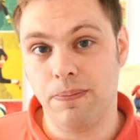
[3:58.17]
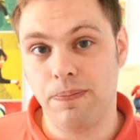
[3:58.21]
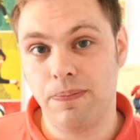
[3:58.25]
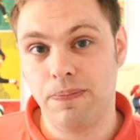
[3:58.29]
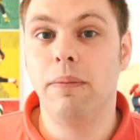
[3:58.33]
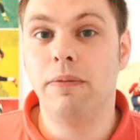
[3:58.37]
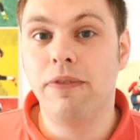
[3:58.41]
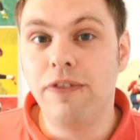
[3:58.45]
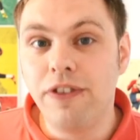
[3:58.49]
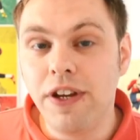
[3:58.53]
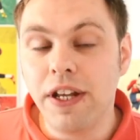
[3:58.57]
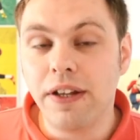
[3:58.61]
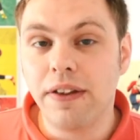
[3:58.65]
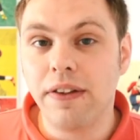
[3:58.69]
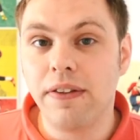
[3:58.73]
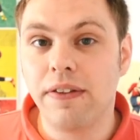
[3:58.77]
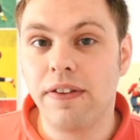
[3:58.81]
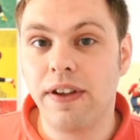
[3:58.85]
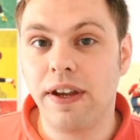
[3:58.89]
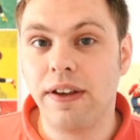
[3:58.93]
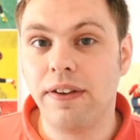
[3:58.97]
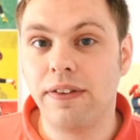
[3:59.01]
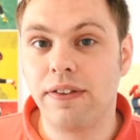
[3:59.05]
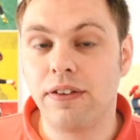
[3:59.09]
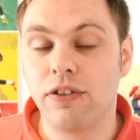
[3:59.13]
Am
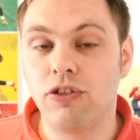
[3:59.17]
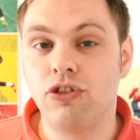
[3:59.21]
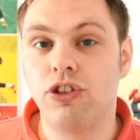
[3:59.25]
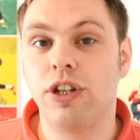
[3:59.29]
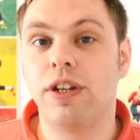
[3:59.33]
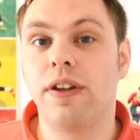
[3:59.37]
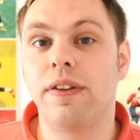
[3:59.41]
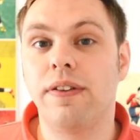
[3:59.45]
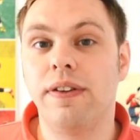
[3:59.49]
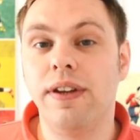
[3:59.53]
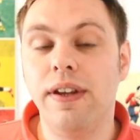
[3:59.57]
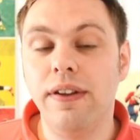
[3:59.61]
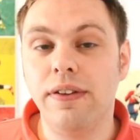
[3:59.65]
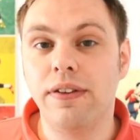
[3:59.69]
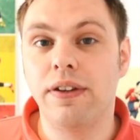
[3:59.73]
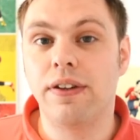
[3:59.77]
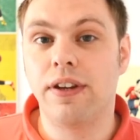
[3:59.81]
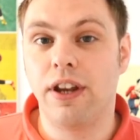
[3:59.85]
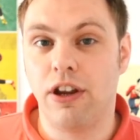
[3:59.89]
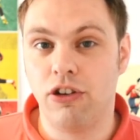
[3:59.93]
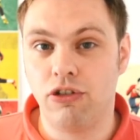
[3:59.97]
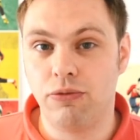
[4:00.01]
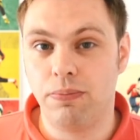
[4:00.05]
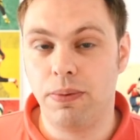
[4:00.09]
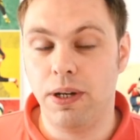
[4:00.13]
4.6. steht das nächste
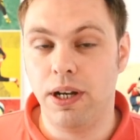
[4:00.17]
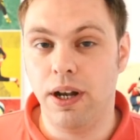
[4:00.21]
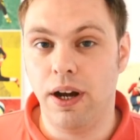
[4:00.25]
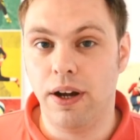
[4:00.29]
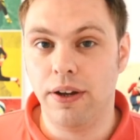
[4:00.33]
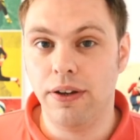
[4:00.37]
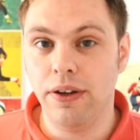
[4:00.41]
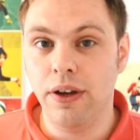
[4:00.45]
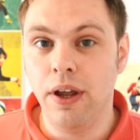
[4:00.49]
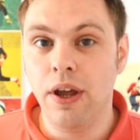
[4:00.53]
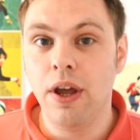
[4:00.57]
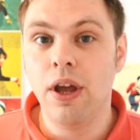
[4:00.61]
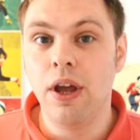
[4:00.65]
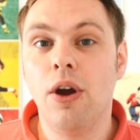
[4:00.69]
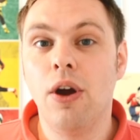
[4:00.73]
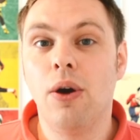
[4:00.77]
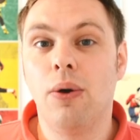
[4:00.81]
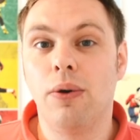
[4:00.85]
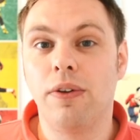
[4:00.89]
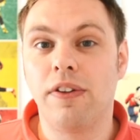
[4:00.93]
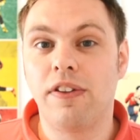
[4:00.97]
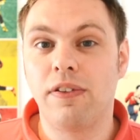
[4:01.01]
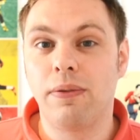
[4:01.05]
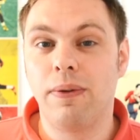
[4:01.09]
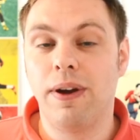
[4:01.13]
Testspiel an,
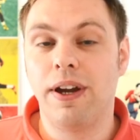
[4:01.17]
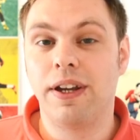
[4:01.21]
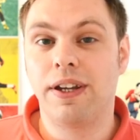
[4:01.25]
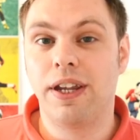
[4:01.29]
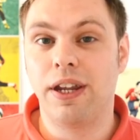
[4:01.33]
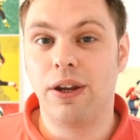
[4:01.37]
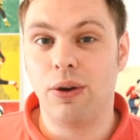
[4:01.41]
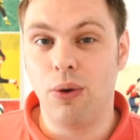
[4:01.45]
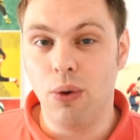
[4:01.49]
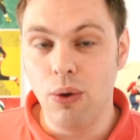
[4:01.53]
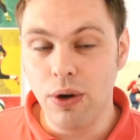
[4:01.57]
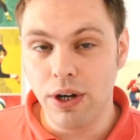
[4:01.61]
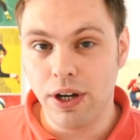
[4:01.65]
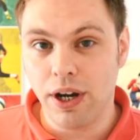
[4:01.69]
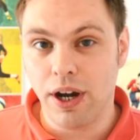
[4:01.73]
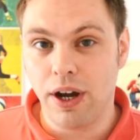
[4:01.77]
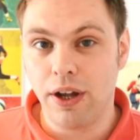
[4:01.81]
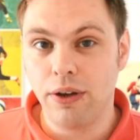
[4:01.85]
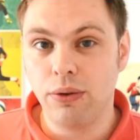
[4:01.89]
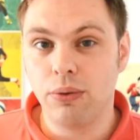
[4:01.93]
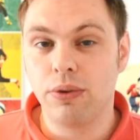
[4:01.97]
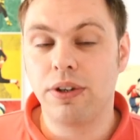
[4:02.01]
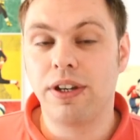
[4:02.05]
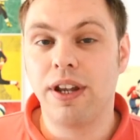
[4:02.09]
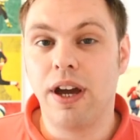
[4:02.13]
und zwar gegen
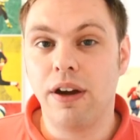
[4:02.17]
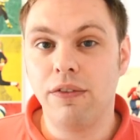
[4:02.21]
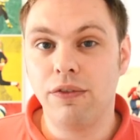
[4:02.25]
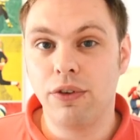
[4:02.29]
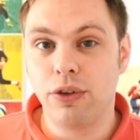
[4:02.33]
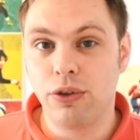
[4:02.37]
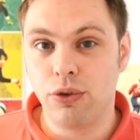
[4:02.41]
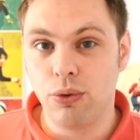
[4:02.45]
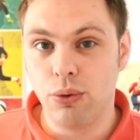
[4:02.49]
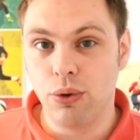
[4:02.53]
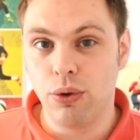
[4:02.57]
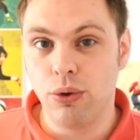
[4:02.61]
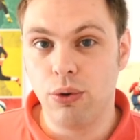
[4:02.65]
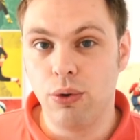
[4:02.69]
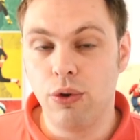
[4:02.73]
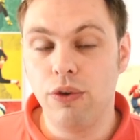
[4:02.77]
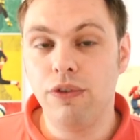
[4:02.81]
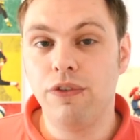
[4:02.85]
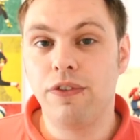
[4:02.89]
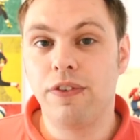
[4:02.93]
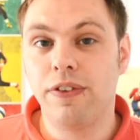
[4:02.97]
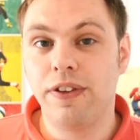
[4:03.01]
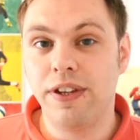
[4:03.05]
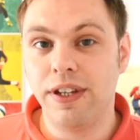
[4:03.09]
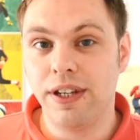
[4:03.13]
Ungarn. Und da wird Jogi Löw
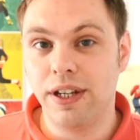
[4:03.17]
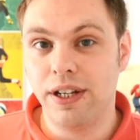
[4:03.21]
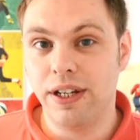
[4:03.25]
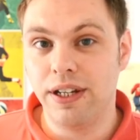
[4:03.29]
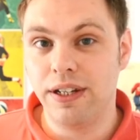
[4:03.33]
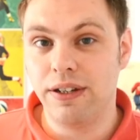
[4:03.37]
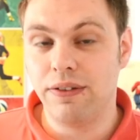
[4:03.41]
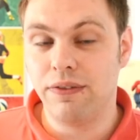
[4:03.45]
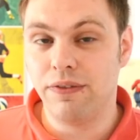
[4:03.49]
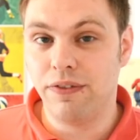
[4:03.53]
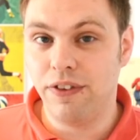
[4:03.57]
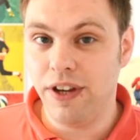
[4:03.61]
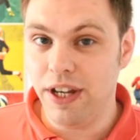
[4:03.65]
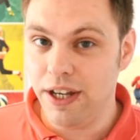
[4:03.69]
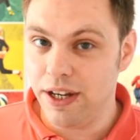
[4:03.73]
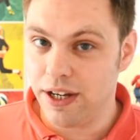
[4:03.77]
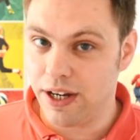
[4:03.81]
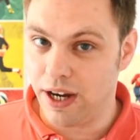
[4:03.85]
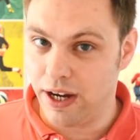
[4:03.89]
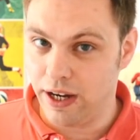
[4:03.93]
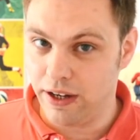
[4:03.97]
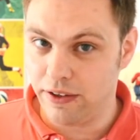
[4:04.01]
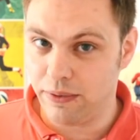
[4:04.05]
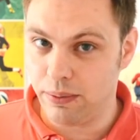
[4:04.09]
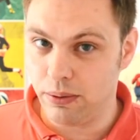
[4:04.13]
sicherlich
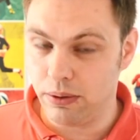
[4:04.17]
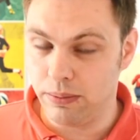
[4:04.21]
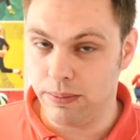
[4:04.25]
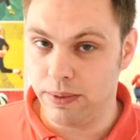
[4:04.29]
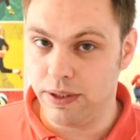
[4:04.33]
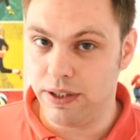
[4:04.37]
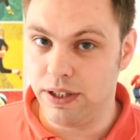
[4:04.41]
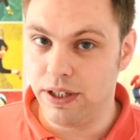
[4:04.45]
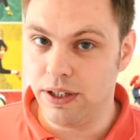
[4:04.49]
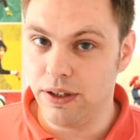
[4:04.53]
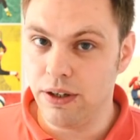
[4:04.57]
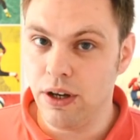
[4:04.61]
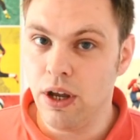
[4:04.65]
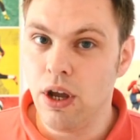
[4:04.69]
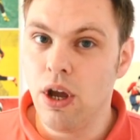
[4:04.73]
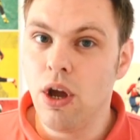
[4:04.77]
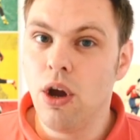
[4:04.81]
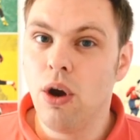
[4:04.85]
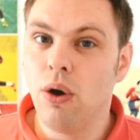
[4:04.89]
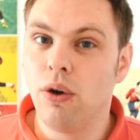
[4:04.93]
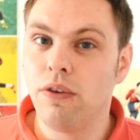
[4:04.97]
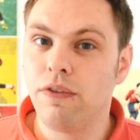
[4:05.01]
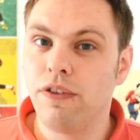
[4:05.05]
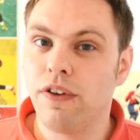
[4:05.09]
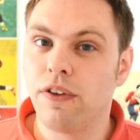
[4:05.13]
weniger experimentieren
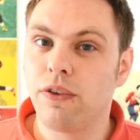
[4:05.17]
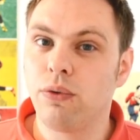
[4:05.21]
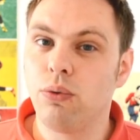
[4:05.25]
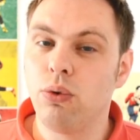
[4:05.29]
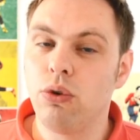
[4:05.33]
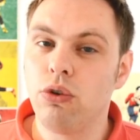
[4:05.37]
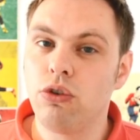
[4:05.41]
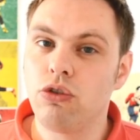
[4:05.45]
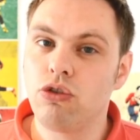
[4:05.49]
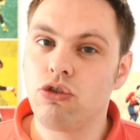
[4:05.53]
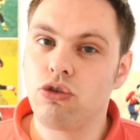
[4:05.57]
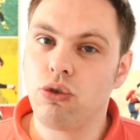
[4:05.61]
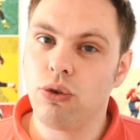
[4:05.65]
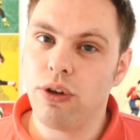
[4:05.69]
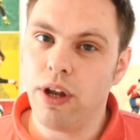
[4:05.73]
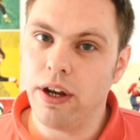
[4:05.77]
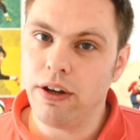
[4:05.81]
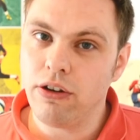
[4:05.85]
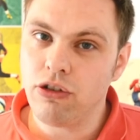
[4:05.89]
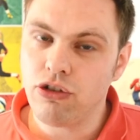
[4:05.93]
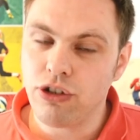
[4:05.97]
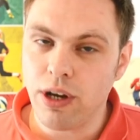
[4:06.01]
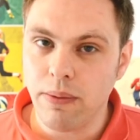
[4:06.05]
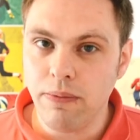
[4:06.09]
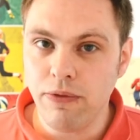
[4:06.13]
und versuchen, schon
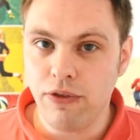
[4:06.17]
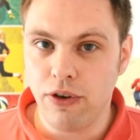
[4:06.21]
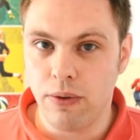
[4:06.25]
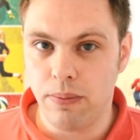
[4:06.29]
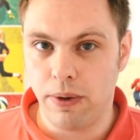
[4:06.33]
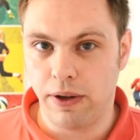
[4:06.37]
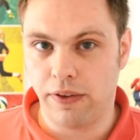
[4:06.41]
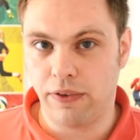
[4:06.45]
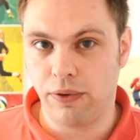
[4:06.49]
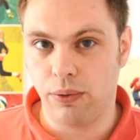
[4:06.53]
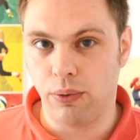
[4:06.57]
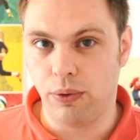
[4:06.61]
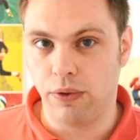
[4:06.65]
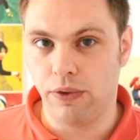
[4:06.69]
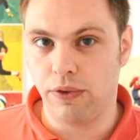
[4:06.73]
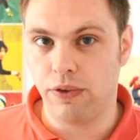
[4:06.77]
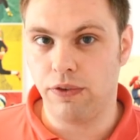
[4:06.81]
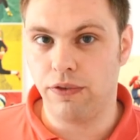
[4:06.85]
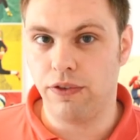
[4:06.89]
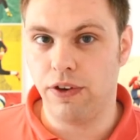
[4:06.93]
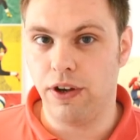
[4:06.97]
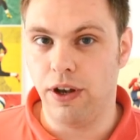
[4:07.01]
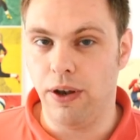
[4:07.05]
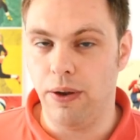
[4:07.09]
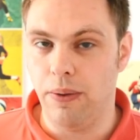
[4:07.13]
eine Stammformation zu
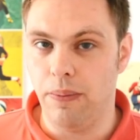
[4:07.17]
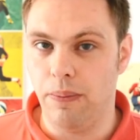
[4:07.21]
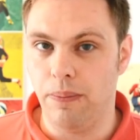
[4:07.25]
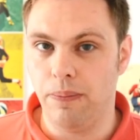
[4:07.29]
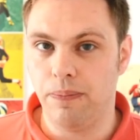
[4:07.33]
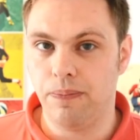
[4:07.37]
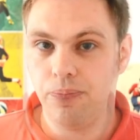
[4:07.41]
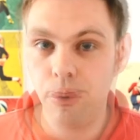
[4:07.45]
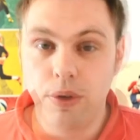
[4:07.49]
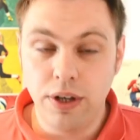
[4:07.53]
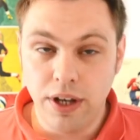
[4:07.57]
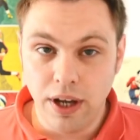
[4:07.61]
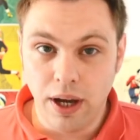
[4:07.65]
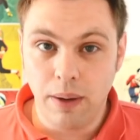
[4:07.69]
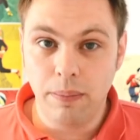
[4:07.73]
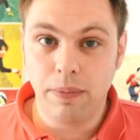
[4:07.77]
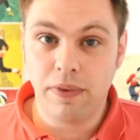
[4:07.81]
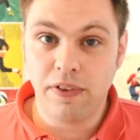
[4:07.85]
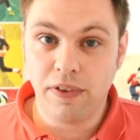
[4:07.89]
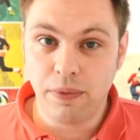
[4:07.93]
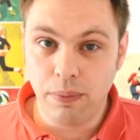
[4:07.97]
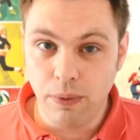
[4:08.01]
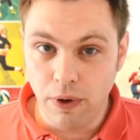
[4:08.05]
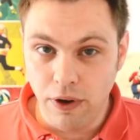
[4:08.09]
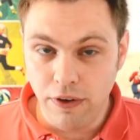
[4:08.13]
finden. Und am
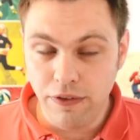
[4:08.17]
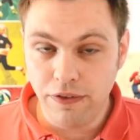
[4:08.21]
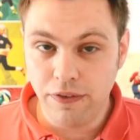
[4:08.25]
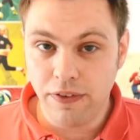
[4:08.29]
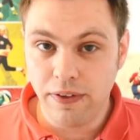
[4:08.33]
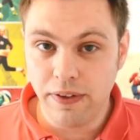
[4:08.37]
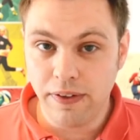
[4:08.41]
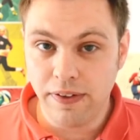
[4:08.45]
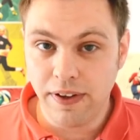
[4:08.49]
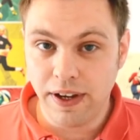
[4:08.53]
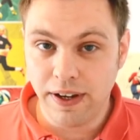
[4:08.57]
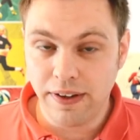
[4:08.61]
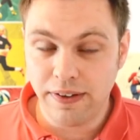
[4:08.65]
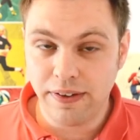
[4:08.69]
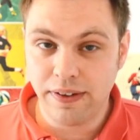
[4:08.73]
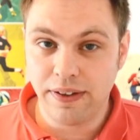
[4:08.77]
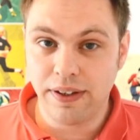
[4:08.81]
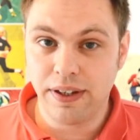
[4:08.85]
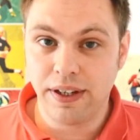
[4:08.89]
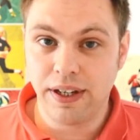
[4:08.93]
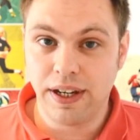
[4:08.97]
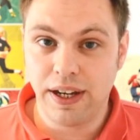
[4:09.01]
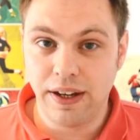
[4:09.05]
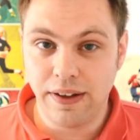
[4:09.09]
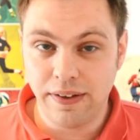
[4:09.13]

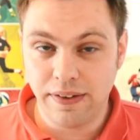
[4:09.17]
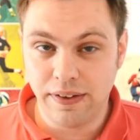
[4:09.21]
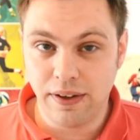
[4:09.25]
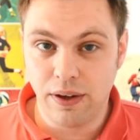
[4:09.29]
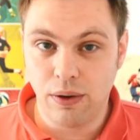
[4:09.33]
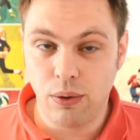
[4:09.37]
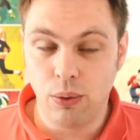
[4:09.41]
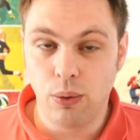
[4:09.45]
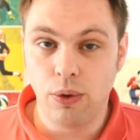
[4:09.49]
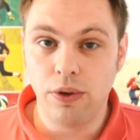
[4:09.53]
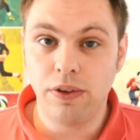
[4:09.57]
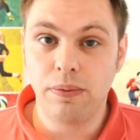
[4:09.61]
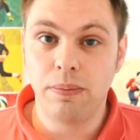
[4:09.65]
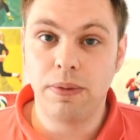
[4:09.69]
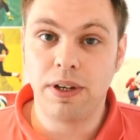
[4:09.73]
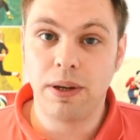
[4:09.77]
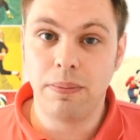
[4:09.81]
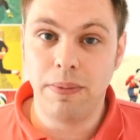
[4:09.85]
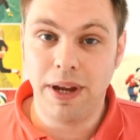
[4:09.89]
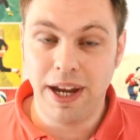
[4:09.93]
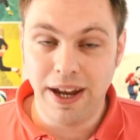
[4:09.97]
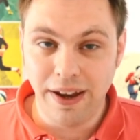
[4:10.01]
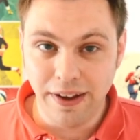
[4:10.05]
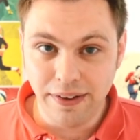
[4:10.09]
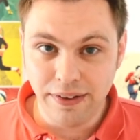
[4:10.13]
12.06. geht es dann los mit
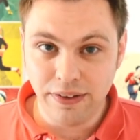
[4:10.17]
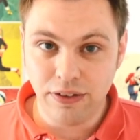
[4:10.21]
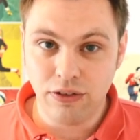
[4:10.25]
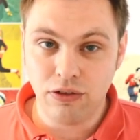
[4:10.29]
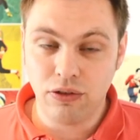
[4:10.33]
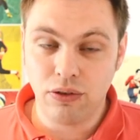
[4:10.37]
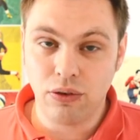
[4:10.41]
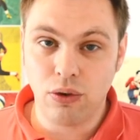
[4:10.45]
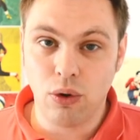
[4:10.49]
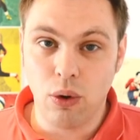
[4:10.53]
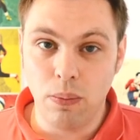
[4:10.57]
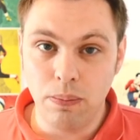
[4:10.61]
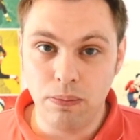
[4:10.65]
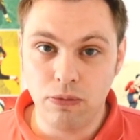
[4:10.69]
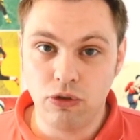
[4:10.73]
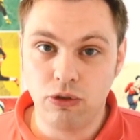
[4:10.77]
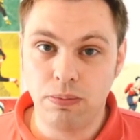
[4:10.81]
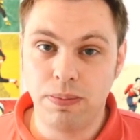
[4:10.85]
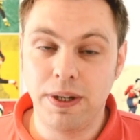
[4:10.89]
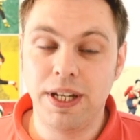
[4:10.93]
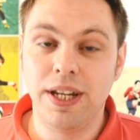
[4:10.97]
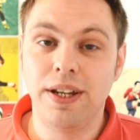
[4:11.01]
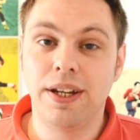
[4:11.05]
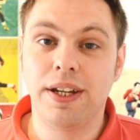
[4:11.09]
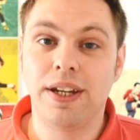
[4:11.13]
dem ersten
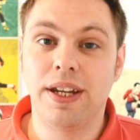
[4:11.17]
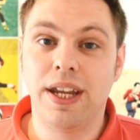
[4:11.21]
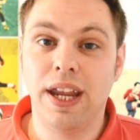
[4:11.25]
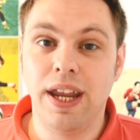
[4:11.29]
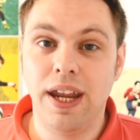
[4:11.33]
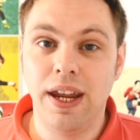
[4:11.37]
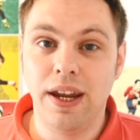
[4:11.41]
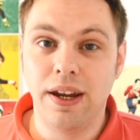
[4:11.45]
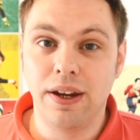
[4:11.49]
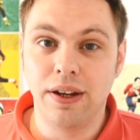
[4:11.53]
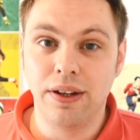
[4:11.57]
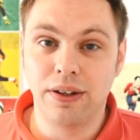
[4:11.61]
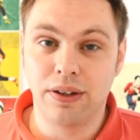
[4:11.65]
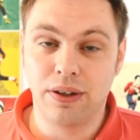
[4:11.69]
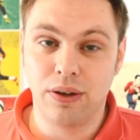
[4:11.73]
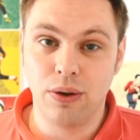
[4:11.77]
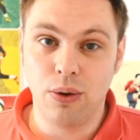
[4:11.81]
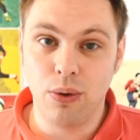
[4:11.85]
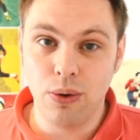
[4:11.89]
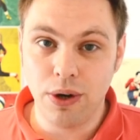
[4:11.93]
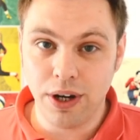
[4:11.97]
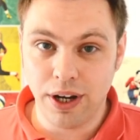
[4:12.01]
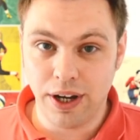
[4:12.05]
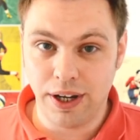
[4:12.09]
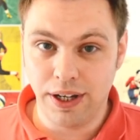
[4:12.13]
Gruppenspiel gegen die
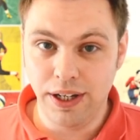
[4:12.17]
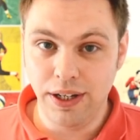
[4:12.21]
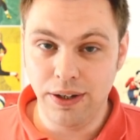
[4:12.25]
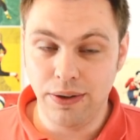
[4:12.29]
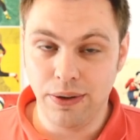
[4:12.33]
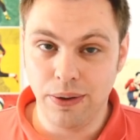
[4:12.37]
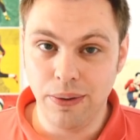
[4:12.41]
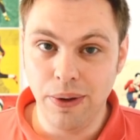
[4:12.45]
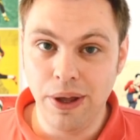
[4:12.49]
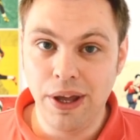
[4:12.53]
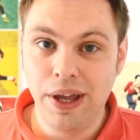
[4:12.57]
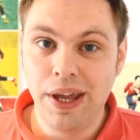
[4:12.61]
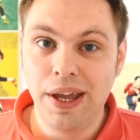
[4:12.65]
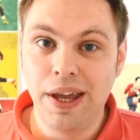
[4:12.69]
Ukraine.